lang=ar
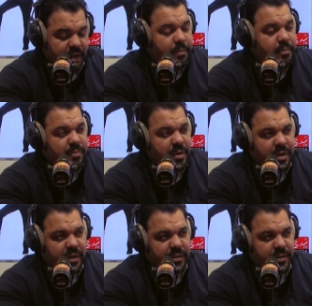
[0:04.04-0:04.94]
انا قبل ما
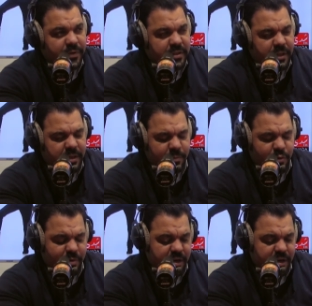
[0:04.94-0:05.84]
نبدا معاك التفاصيل ديال
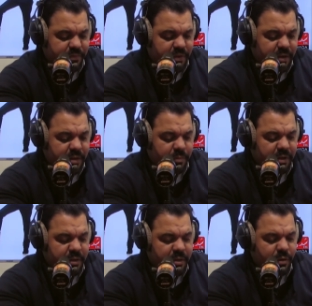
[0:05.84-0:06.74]
المباريات فخر الدين
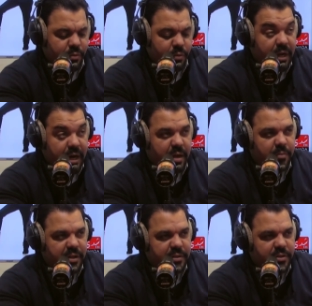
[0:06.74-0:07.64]
بغيت ناخذ واحد
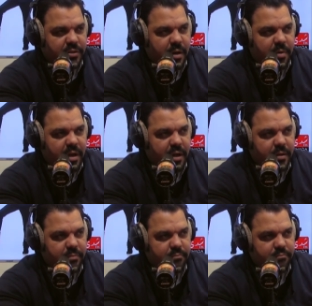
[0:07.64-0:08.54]
الرقم اللي تسجل
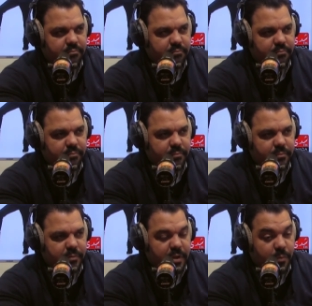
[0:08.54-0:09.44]
البارح
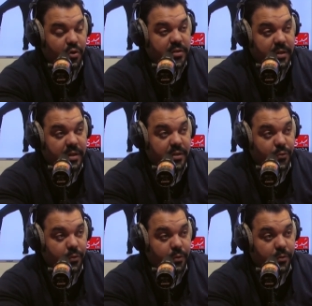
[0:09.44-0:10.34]
ديال محسن
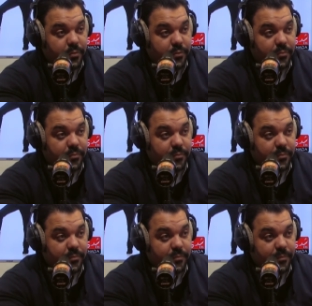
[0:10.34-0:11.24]
ياجور
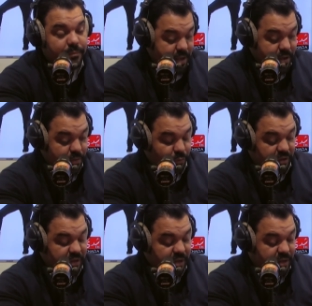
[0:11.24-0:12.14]
آه.
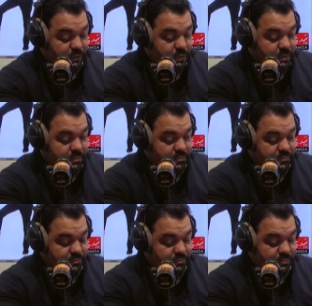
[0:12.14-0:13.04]
محسن ياجور
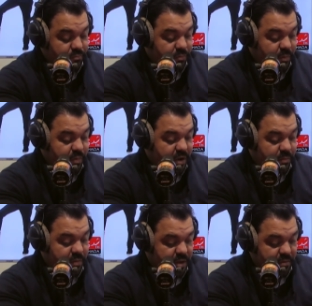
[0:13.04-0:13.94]
من
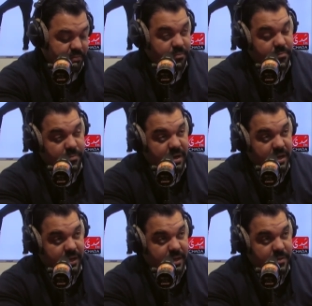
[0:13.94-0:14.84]
بعد ما
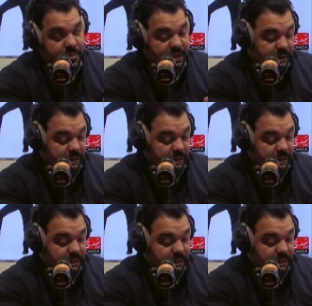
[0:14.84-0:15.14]
ماركا